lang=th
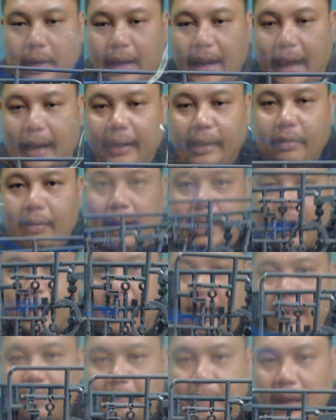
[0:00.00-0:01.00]
ด้านหลังดีกว่านี่
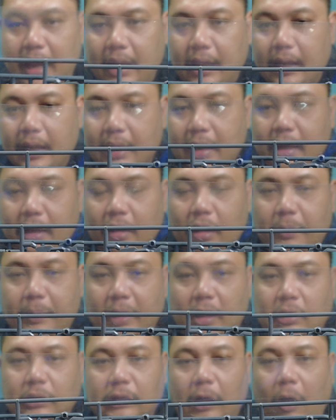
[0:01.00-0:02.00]
เห็นไหมก็จะเป็น
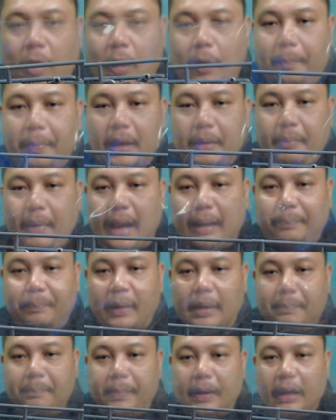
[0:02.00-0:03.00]
ข้อต่อเป็นหมัด
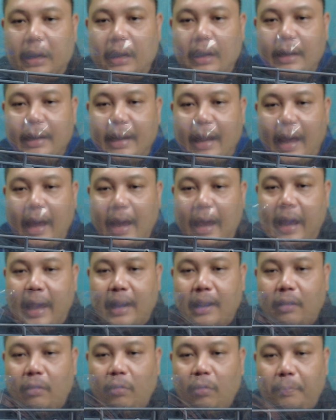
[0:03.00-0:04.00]
เป็นปืนนะฮะ
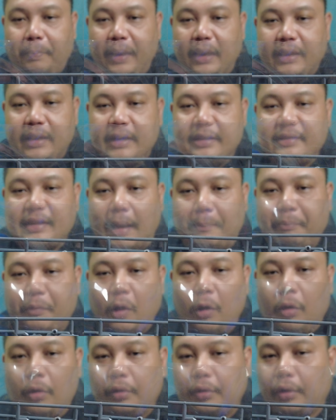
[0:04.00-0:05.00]
แล้วก็เป็นที่จับ
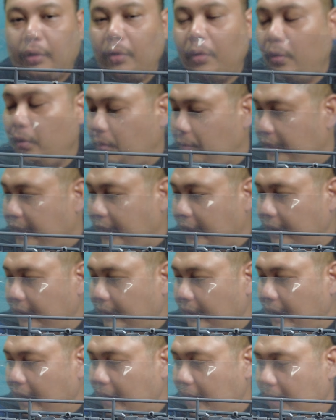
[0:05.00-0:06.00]
ของโร่นะค
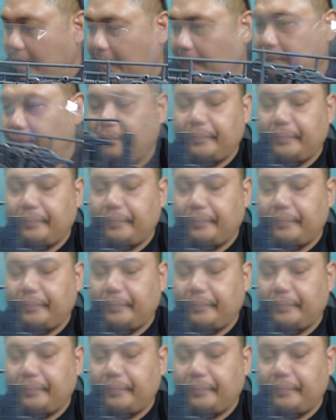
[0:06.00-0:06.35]
รับ